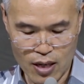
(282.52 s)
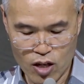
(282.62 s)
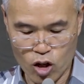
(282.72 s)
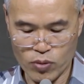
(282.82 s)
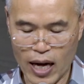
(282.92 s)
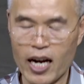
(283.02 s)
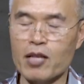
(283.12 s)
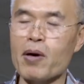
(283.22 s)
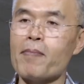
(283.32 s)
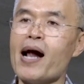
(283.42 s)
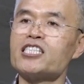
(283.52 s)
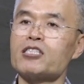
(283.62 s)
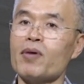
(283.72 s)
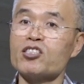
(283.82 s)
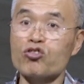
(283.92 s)
여러분 하나님의
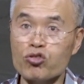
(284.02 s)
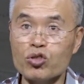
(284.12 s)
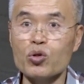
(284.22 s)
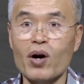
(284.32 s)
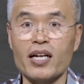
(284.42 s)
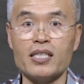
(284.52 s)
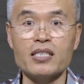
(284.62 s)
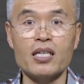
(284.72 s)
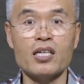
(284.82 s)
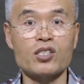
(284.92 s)
말씀에 순종하는